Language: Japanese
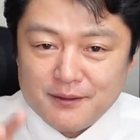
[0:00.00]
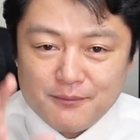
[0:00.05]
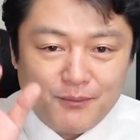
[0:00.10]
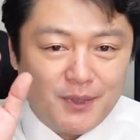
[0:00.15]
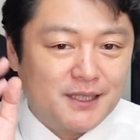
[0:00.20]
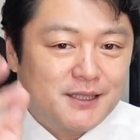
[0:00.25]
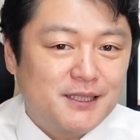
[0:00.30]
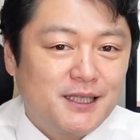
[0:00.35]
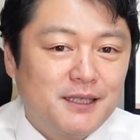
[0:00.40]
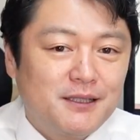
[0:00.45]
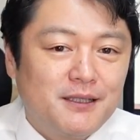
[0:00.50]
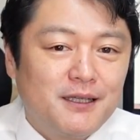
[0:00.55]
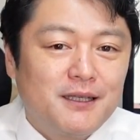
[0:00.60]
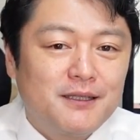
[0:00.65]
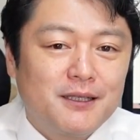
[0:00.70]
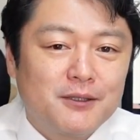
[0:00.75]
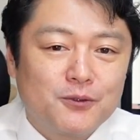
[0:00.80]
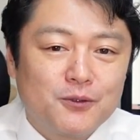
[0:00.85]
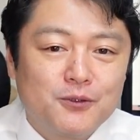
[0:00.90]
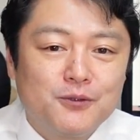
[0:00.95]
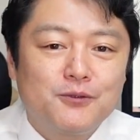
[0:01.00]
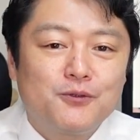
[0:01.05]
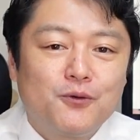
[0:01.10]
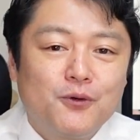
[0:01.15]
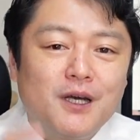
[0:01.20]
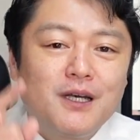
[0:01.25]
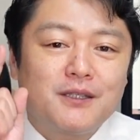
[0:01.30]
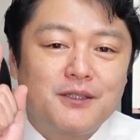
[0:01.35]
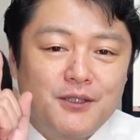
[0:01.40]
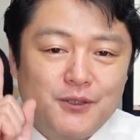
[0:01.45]
間違っていたというの
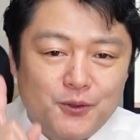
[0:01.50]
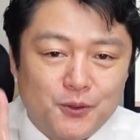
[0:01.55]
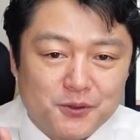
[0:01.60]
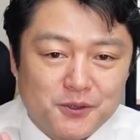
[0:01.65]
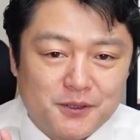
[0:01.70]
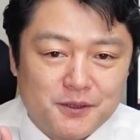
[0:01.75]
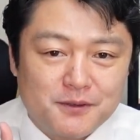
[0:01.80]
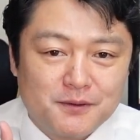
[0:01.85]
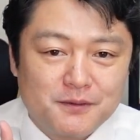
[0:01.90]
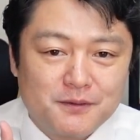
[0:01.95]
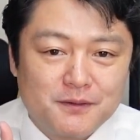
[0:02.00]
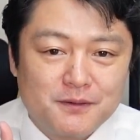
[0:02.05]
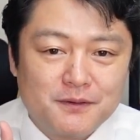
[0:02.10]
が1つ。